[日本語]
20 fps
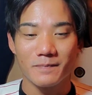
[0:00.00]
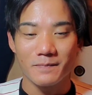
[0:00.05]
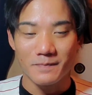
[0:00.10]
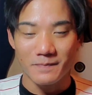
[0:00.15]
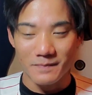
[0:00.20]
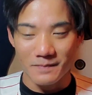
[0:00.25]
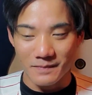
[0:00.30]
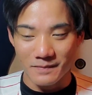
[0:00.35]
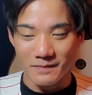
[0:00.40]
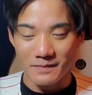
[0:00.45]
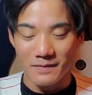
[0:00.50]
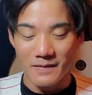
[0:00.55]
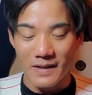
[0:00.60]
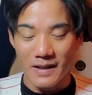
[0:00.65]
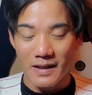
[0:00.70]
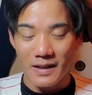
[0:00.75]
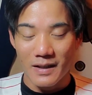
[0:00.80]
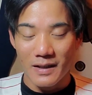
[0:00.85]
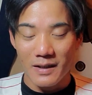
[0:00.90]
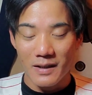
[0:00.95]
うん。
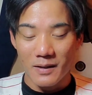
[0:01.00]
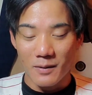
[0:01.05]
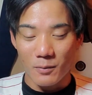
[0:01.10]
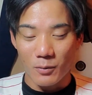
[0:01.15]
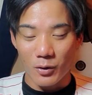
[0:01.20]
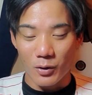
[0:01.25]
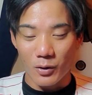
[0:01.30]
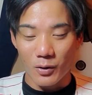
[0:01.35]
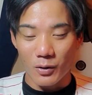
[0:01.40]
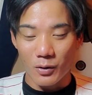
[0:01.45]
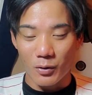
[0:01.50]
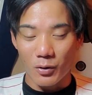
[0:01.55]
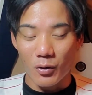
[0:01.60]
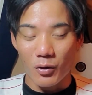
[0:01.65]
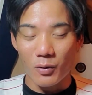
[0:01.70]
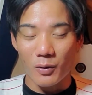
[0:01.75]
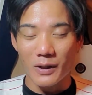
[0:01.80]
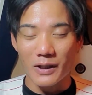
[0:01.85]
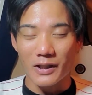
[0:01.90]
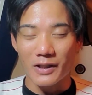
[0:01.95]
もう
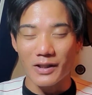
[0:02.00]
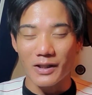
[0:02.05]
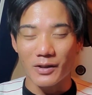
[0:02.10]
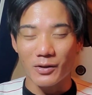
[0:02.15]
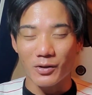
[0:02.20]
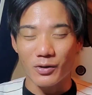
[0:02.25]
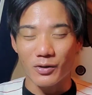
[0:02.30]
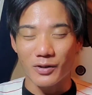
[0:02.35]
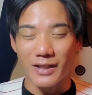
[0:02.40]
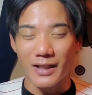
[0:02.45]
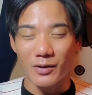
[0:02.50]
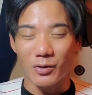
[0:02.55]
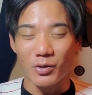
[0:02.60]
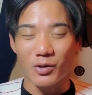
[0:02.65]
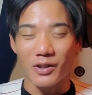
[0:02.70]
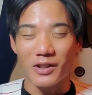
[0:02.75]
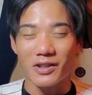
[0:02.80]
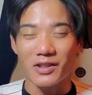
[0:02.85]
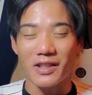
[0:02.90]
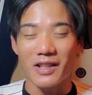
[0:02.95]
ここまで来たらちょっと
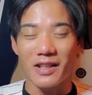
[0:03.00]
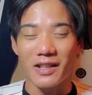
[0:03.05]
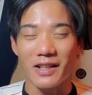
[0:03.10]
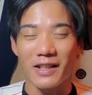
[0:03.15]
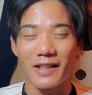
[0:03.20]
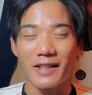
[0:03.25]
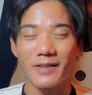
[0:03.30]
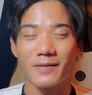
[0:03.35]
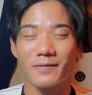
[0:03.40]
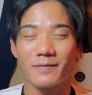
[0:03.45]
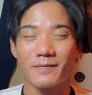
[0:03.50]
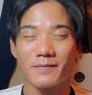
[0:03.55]
悟ってきたな